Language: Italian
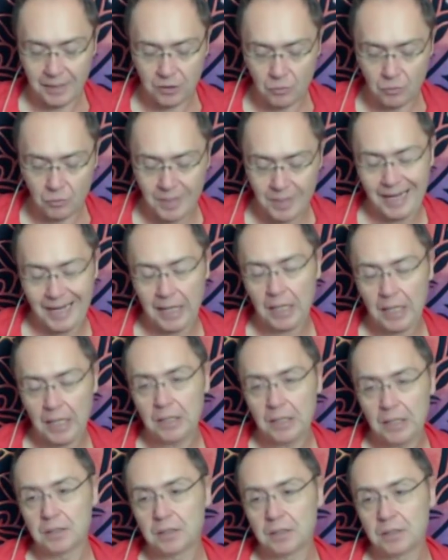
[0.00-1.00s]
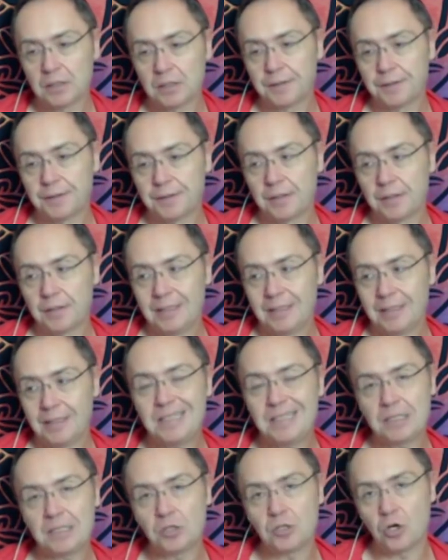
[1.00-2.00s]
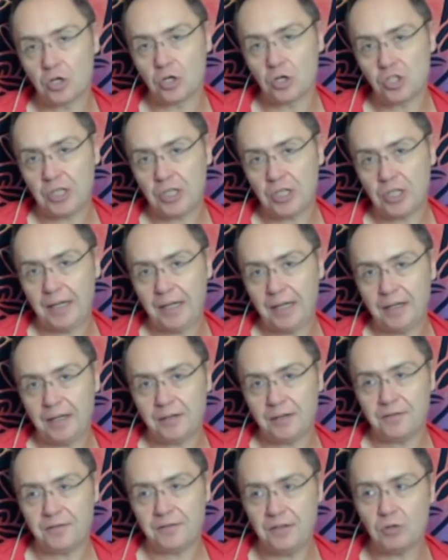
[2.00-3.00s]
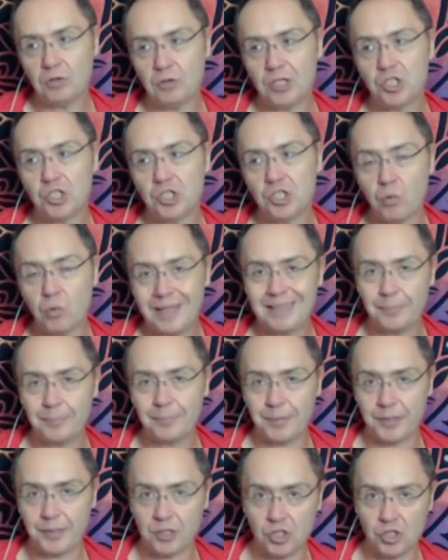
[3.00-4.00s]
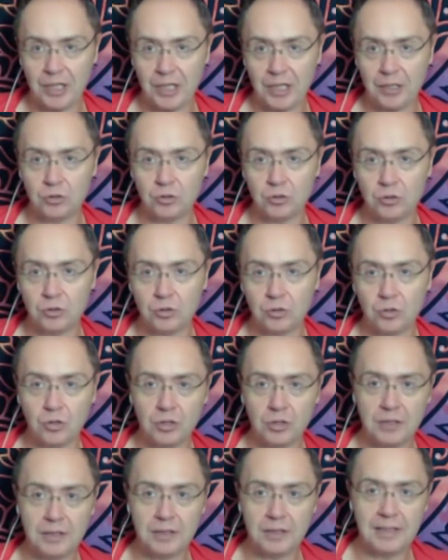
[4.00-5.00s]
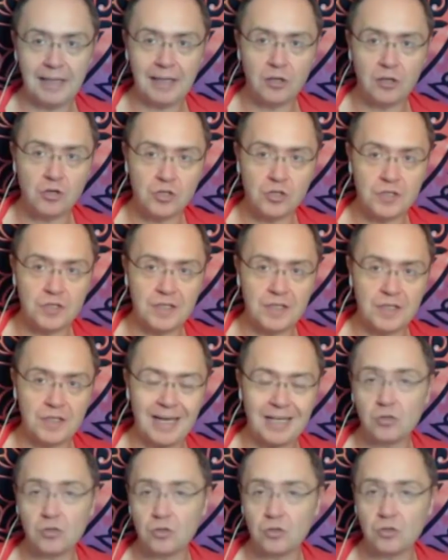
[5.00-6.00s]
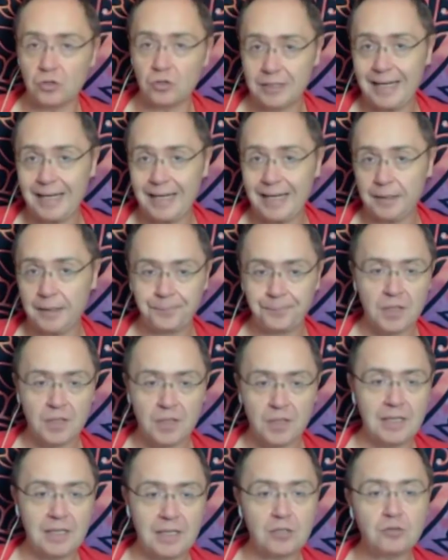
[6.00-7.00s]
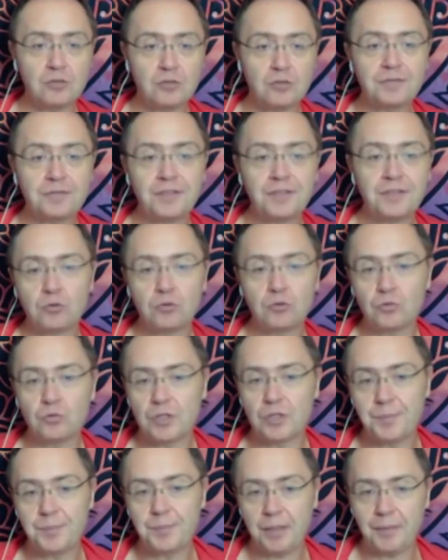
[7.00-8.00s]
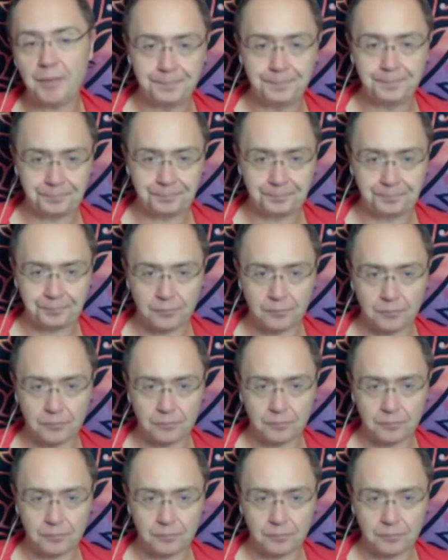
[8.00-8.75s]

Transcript: la mente umana distorce fino al 50% delle cose ascoltate. È stato fatto un esperimento.